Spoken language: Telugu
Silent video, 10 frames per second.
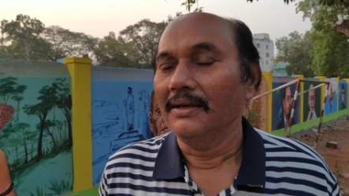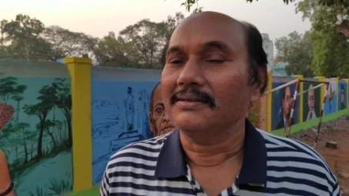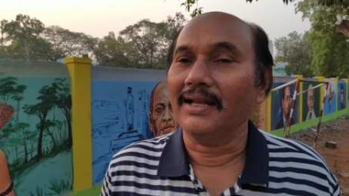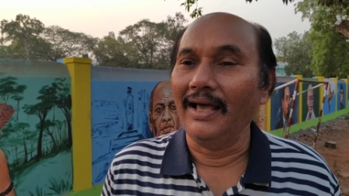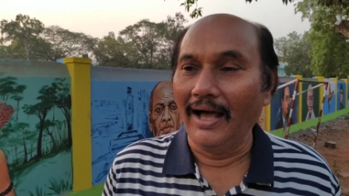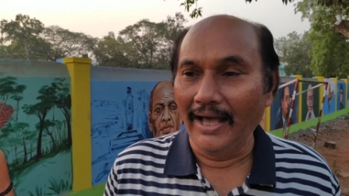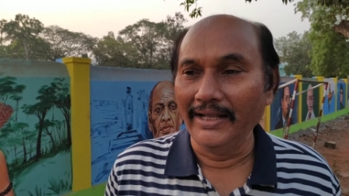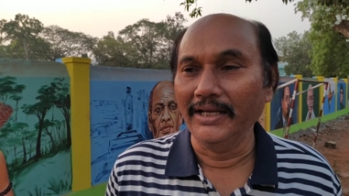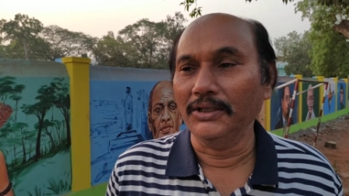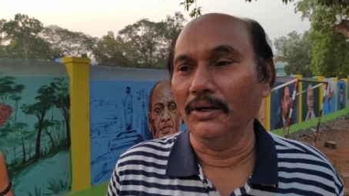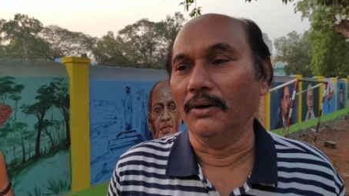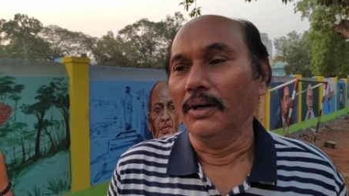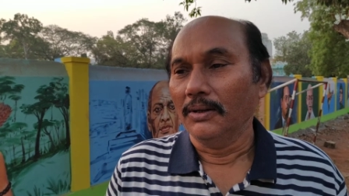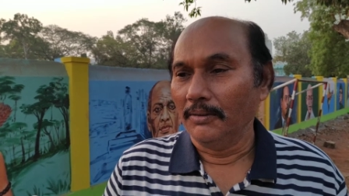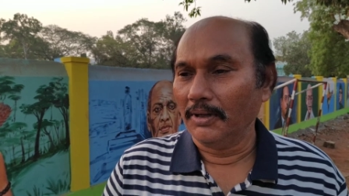సరే ఆయన ఏదో
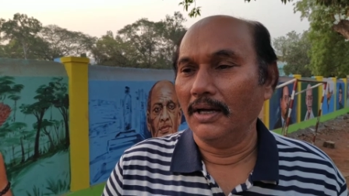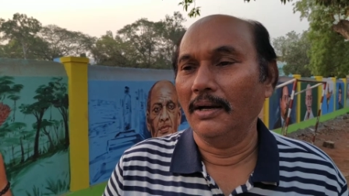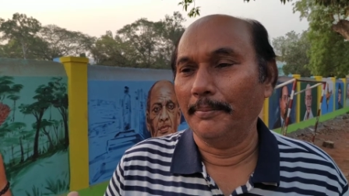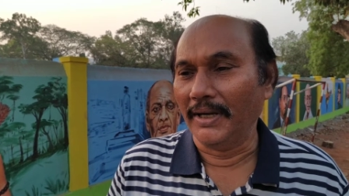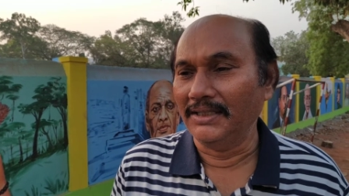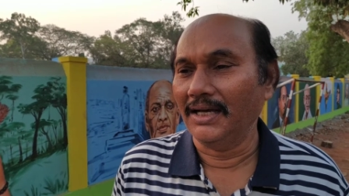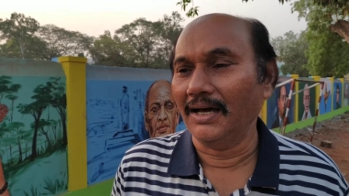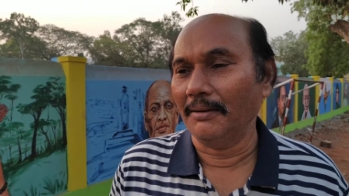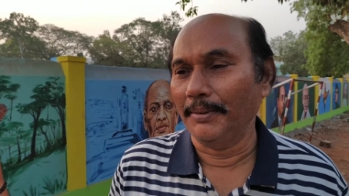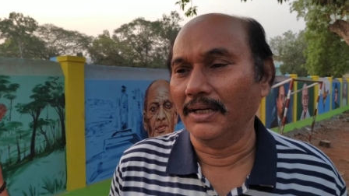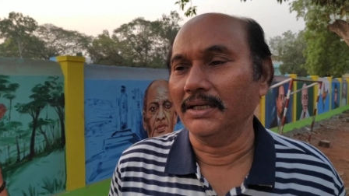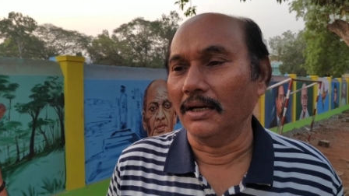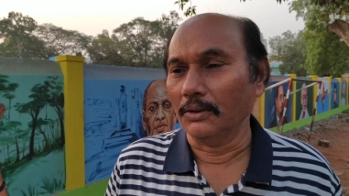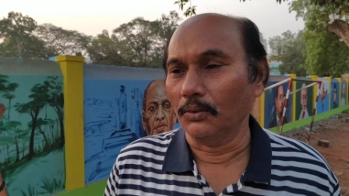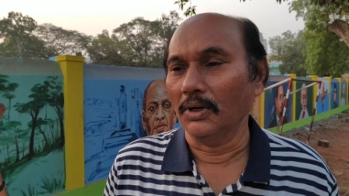ఒక అధికార పార్టీకి
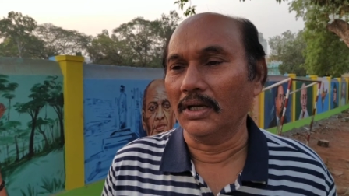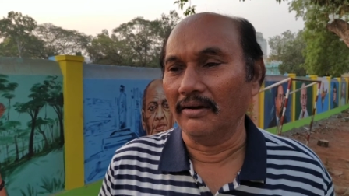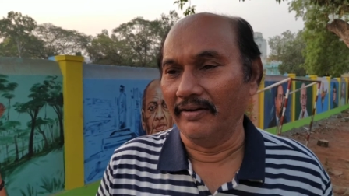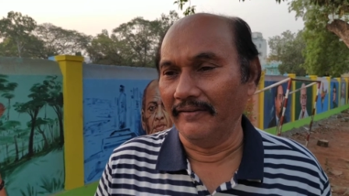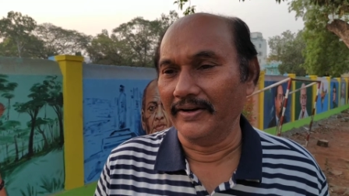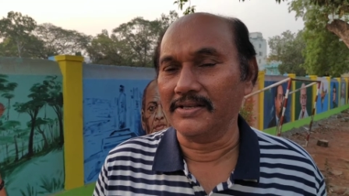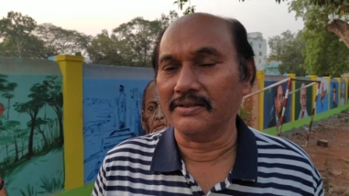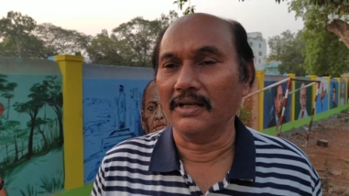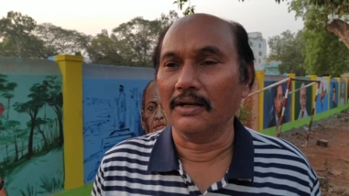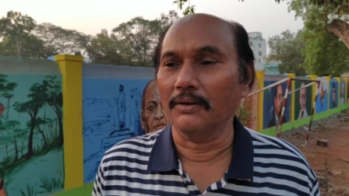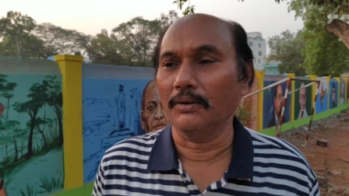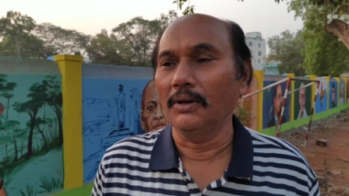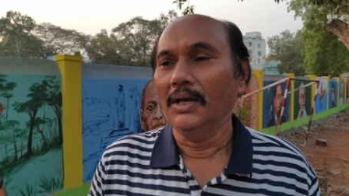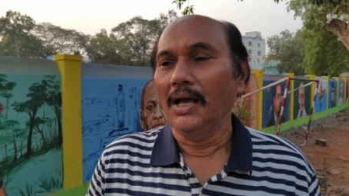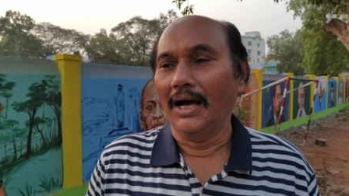అనుకూలంగా వ్యవహరిస్తున్నారనో
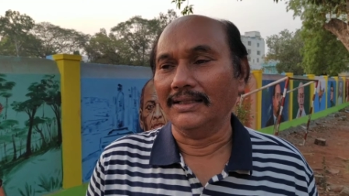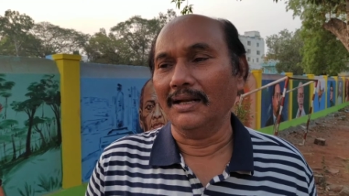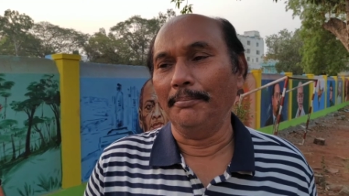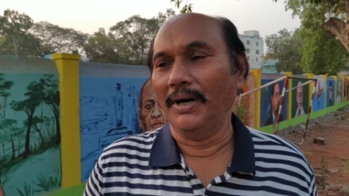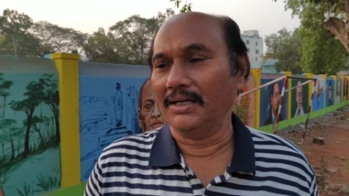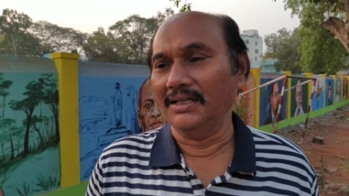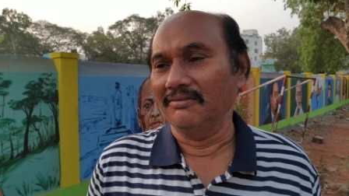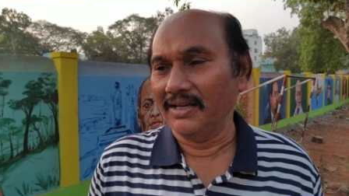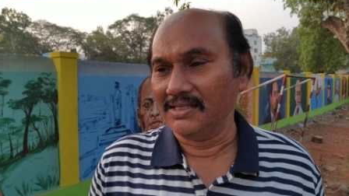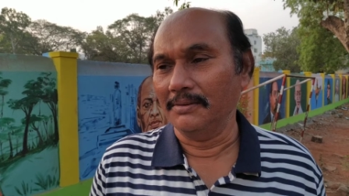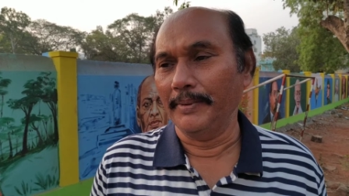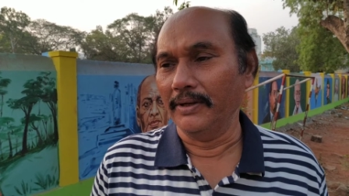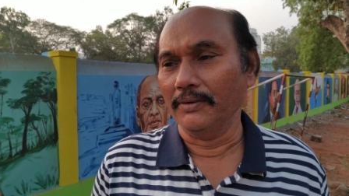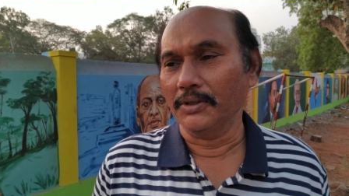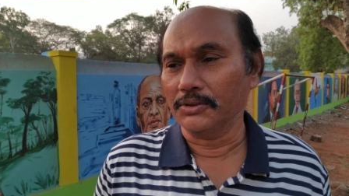అదర్ పార్టీ వైసీపీ అయి
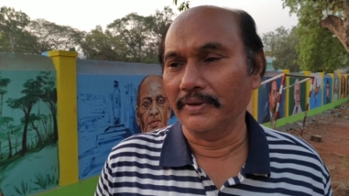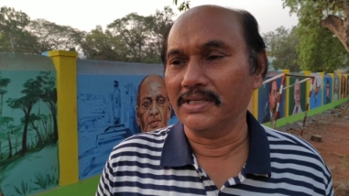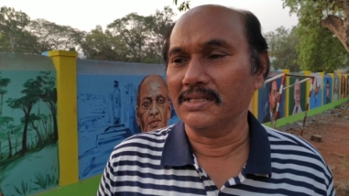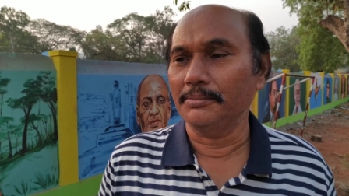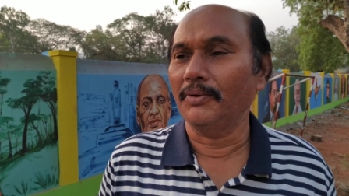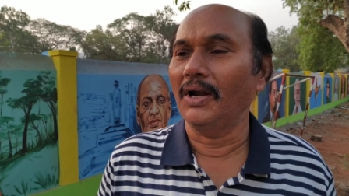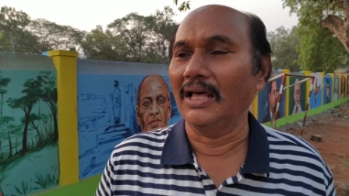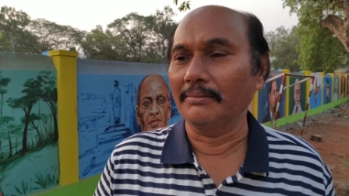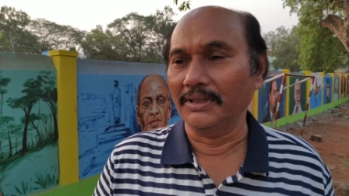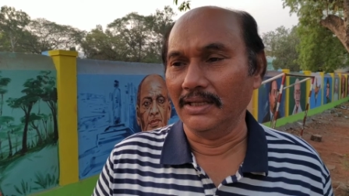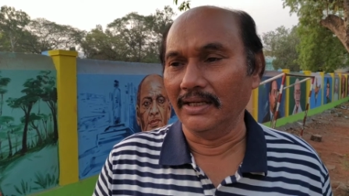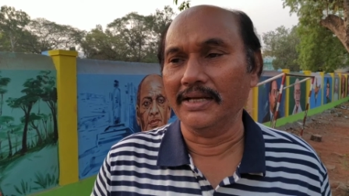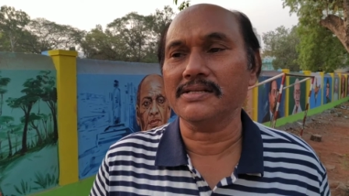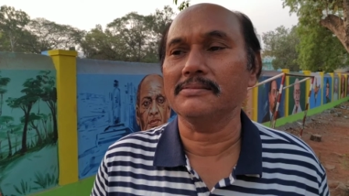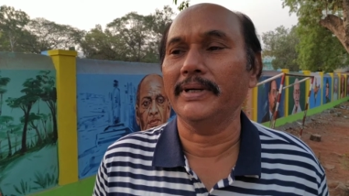ఉండొచ్చు వైసీపీ వాళ్ళు ఆయన మీద
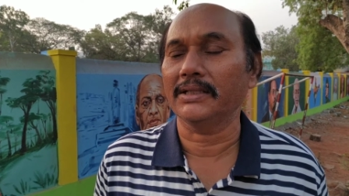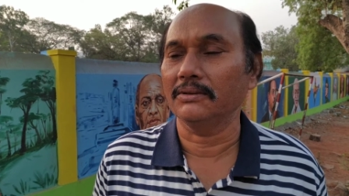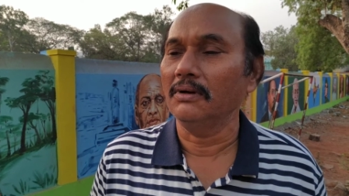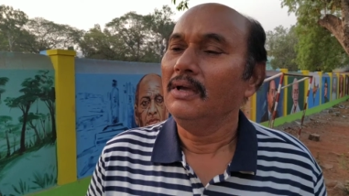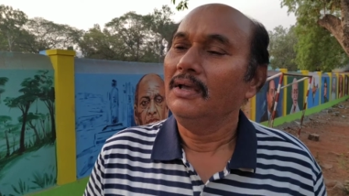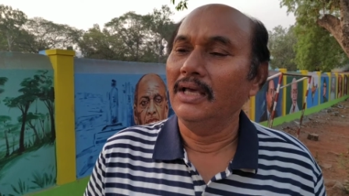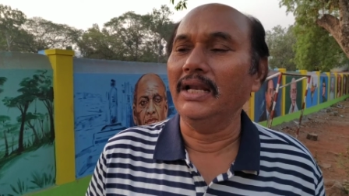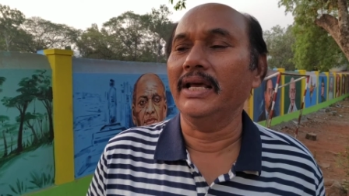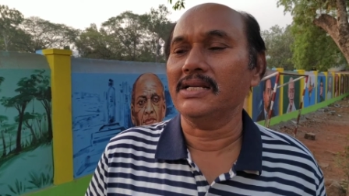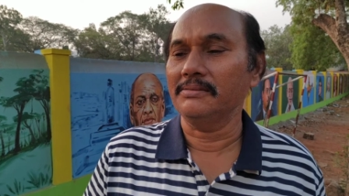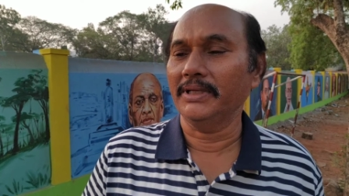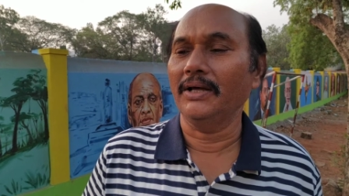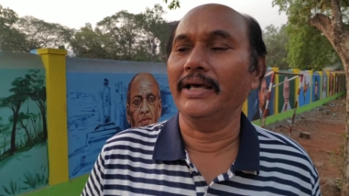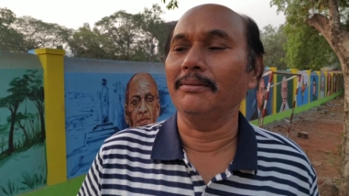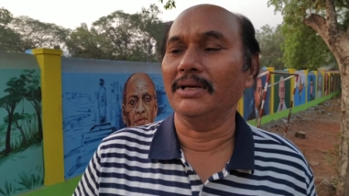ఎలిగేషన్ పెడతాం ఎలిగేషన్ మీద
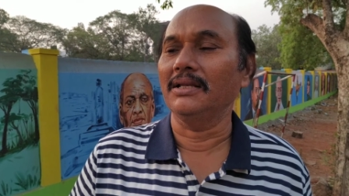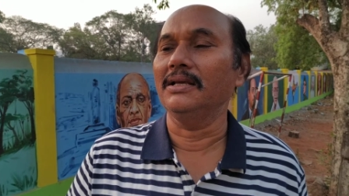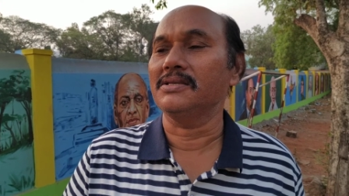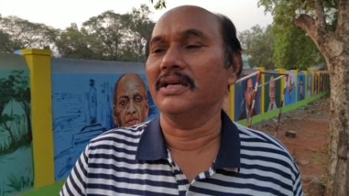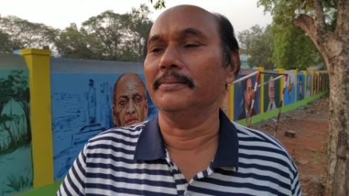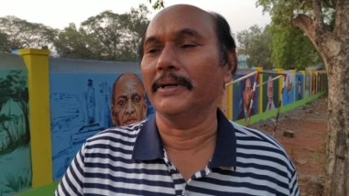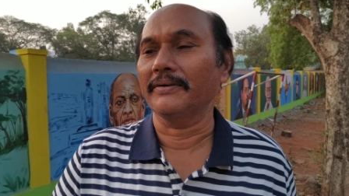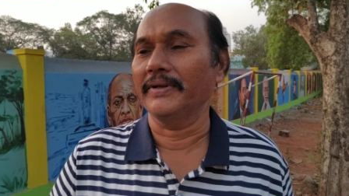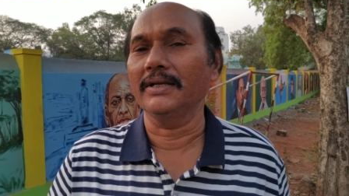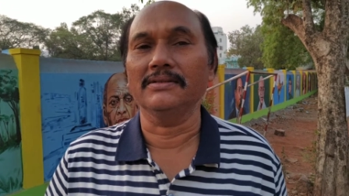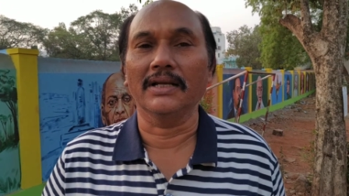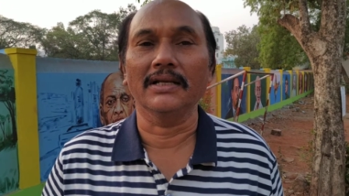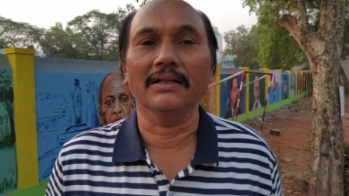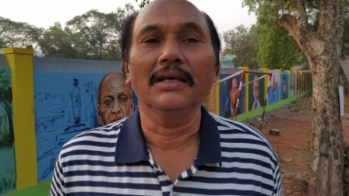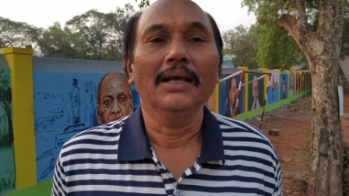ఆయన బదిలీ చేయమంటం అనేది జరిగింది